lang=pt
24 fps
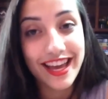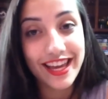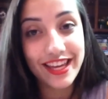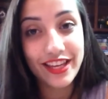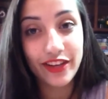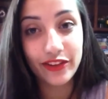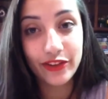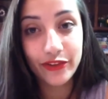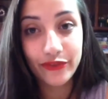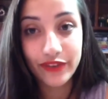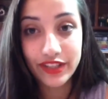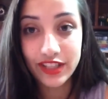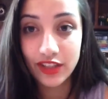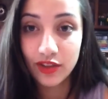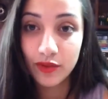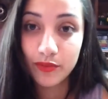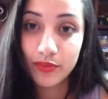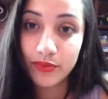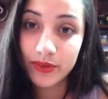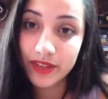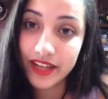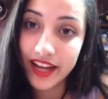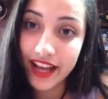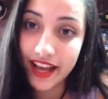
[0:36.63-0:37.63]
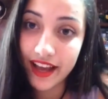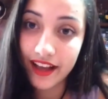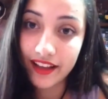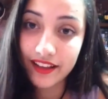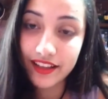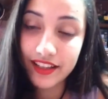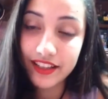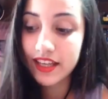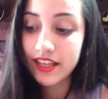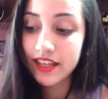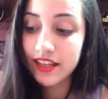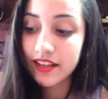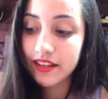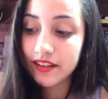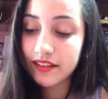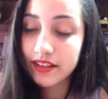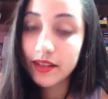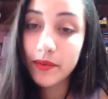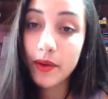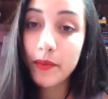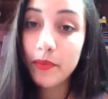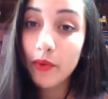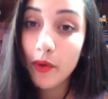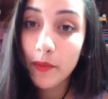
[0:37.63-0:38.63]
E eu tô fazendo por ela. E
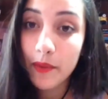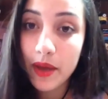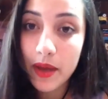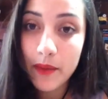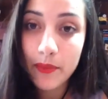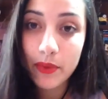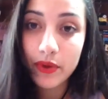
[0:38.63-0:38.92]
também por mim,